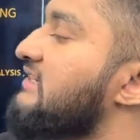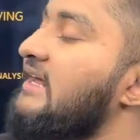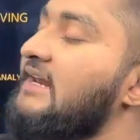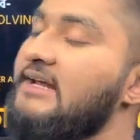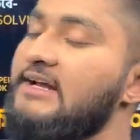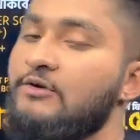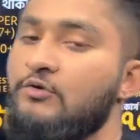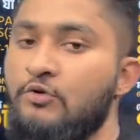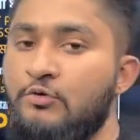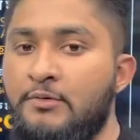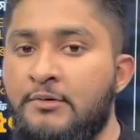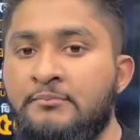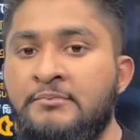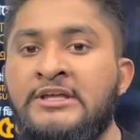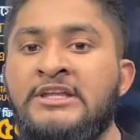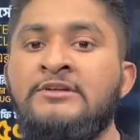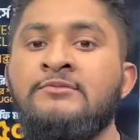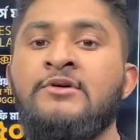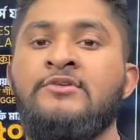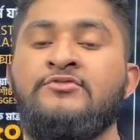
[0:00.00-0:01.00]
টার্গেট করবে
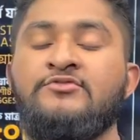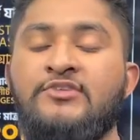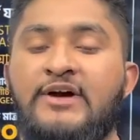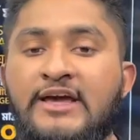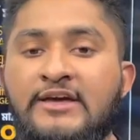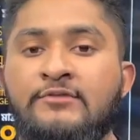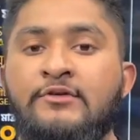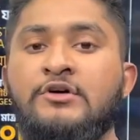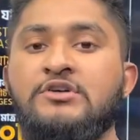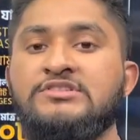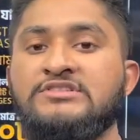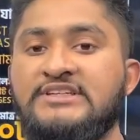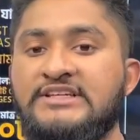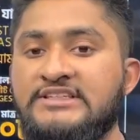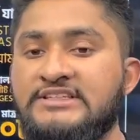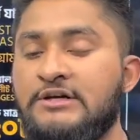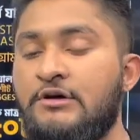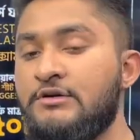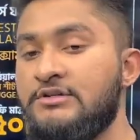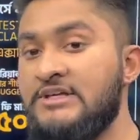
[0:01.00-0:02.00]
মিনিমাম ফাইভ আওয়ার্স সিক্স
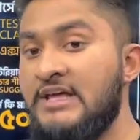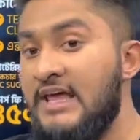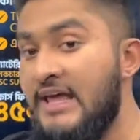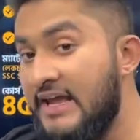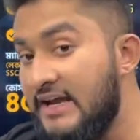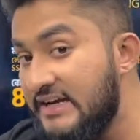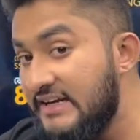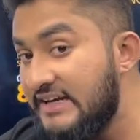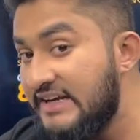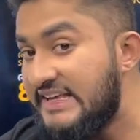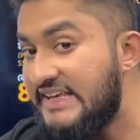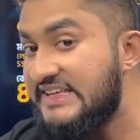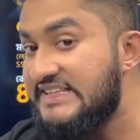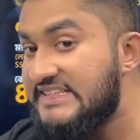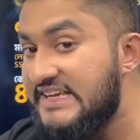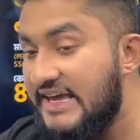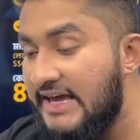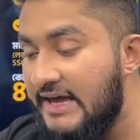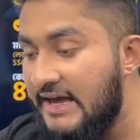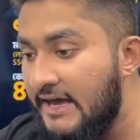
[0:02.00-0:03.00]
আওয়ার্স
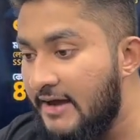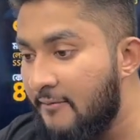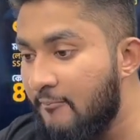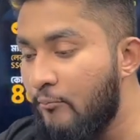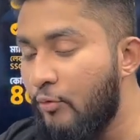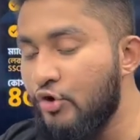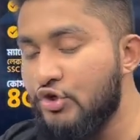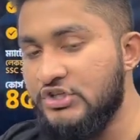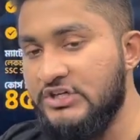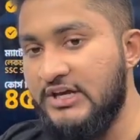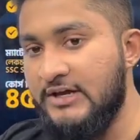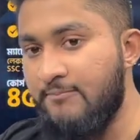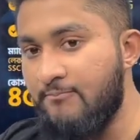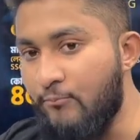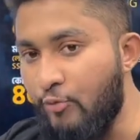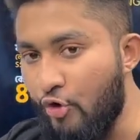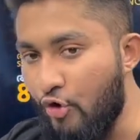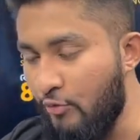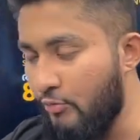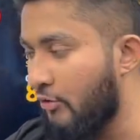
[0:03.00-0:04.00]
নিজে বসে
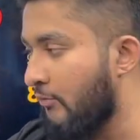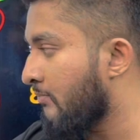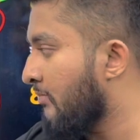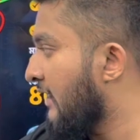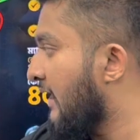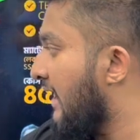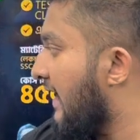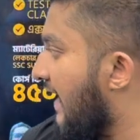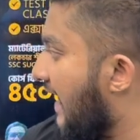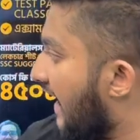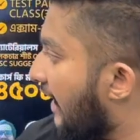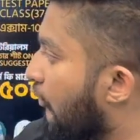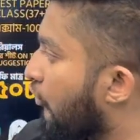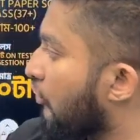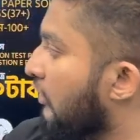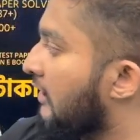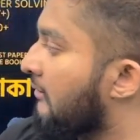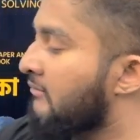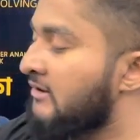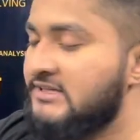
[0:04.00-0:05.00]
পড়বো এখন
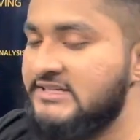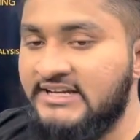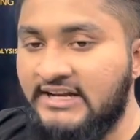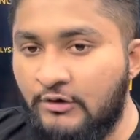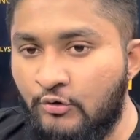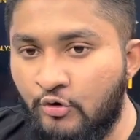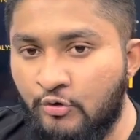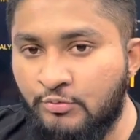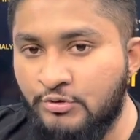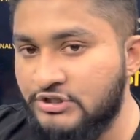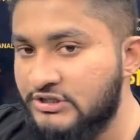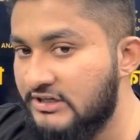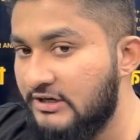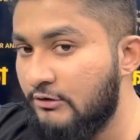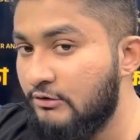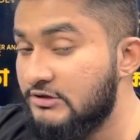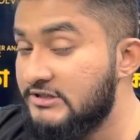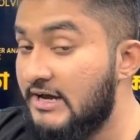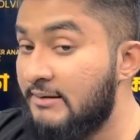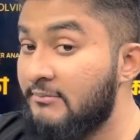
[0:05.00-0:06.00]
আমরা যেটা করব সেটা
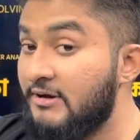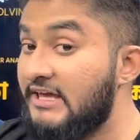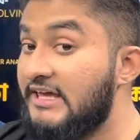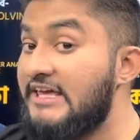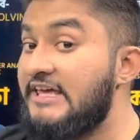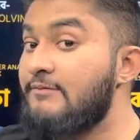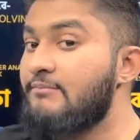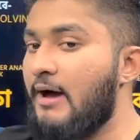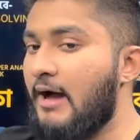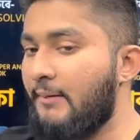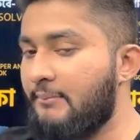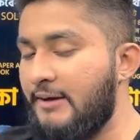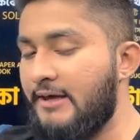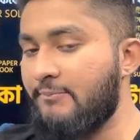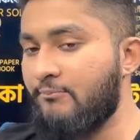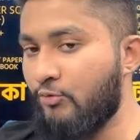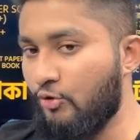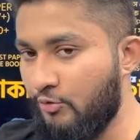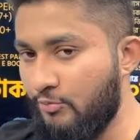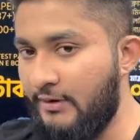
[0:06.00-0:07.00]
হলো যে আমরা কিভাবে
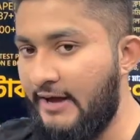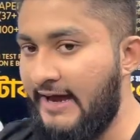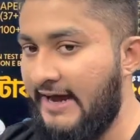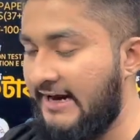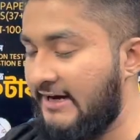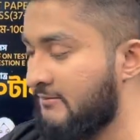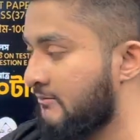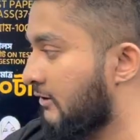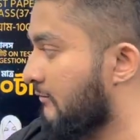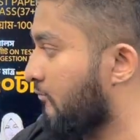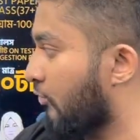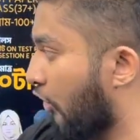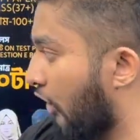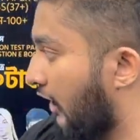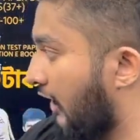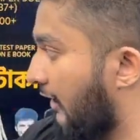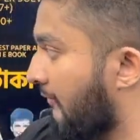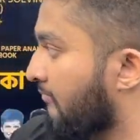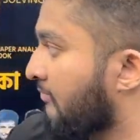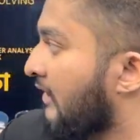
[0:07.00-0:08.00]
পড়বো একাডেমিক
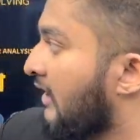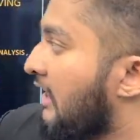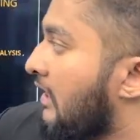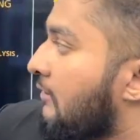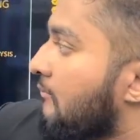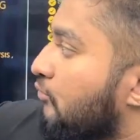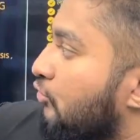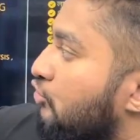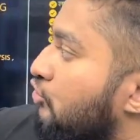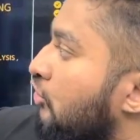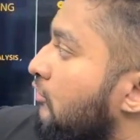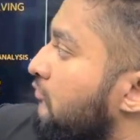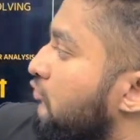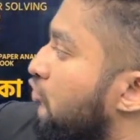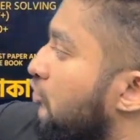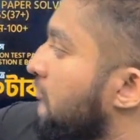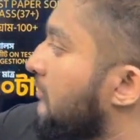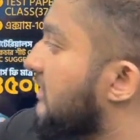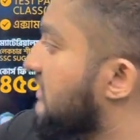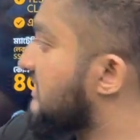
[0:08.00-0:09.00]
পড়াটা প্রথম
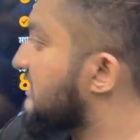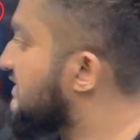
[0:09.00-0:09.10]
দুই মাসের